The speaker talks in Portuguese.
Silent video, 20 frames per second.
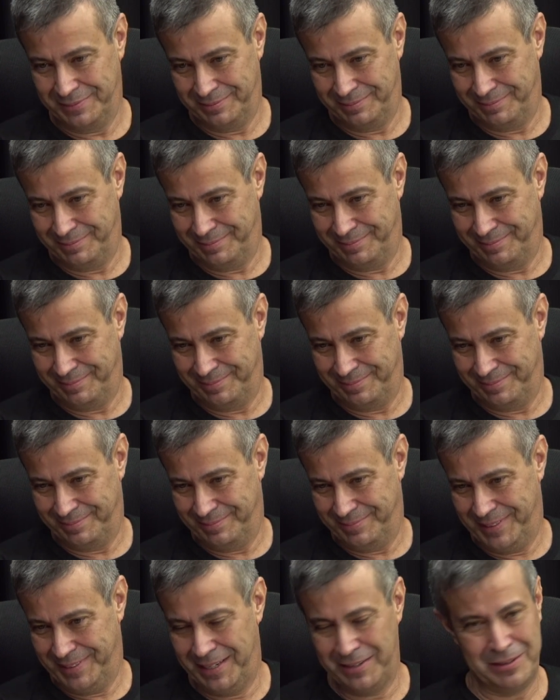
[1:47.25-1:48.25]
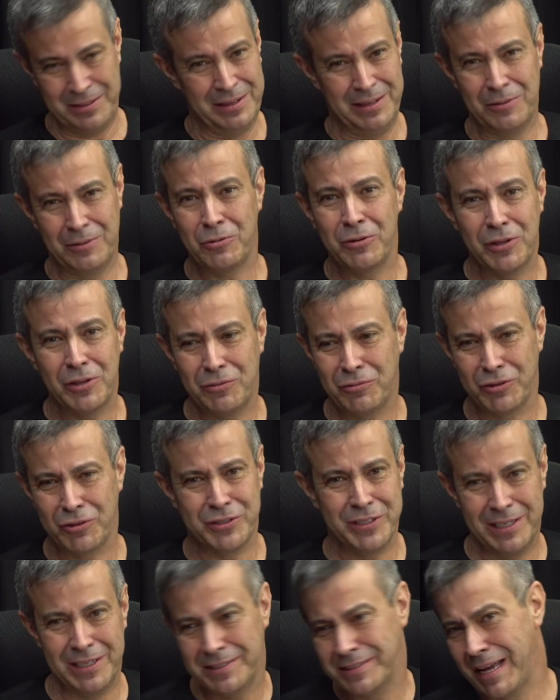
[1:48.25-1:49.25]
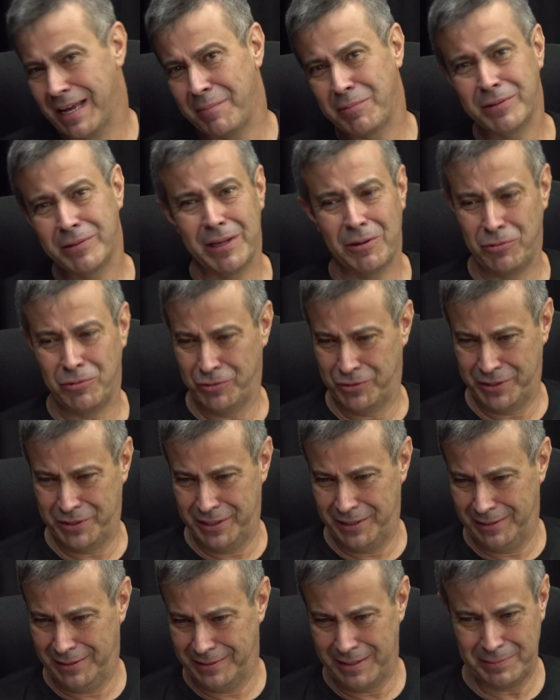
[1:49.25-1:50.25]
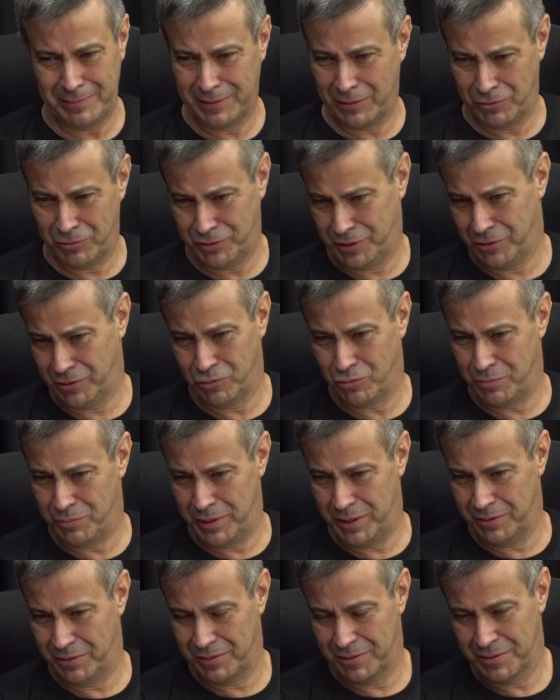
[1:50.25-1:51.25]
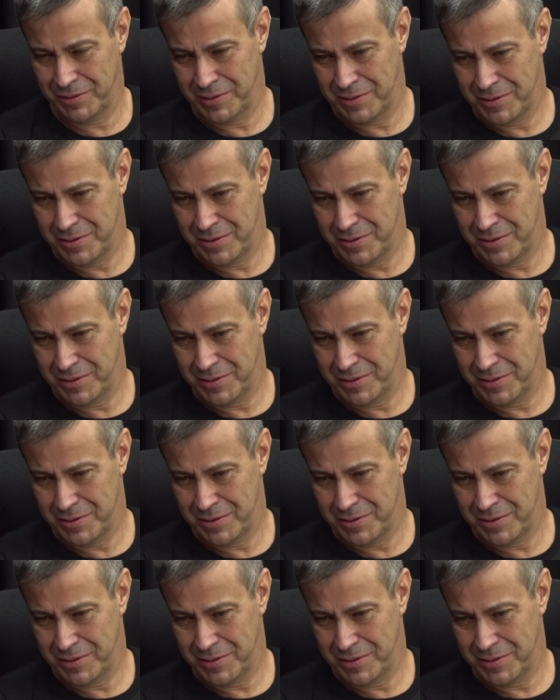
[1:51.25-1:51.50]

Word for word: Isso é verdade. Ele, ele cuida de você, é. ele sabe o que está acontecendo, ele sabe o que está acontecendo. E é engraçado ele.